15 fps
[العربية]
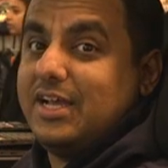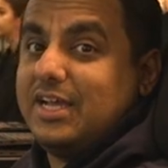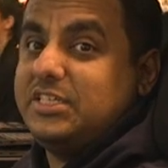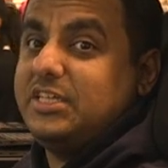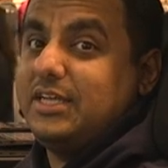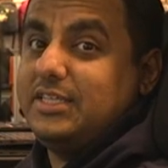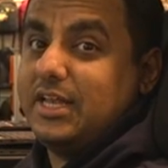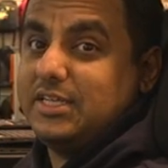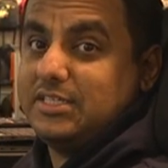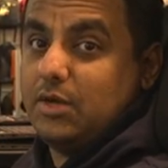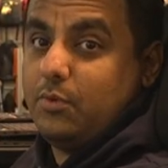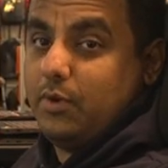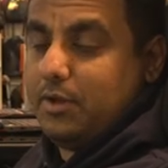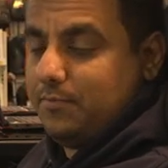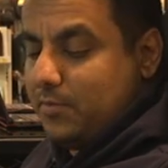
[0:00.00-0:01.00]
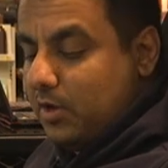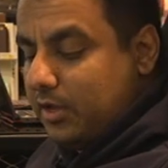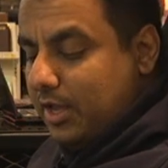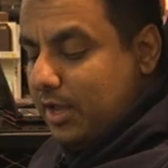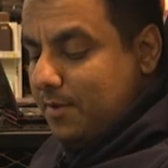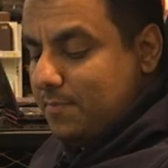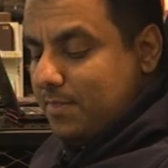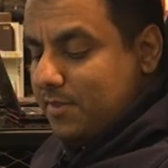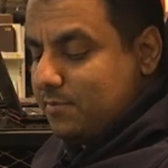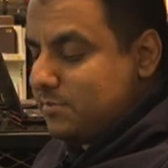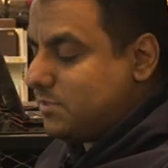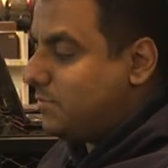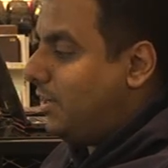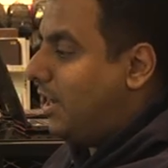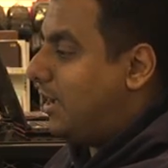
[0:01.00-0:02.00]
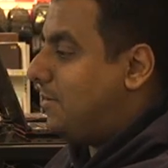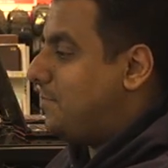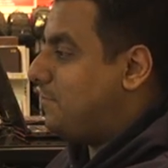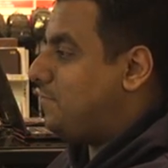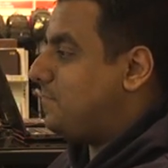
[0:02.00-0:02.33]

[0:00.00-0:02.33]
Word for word: ايش يقدر يسوي اوكي بسم الله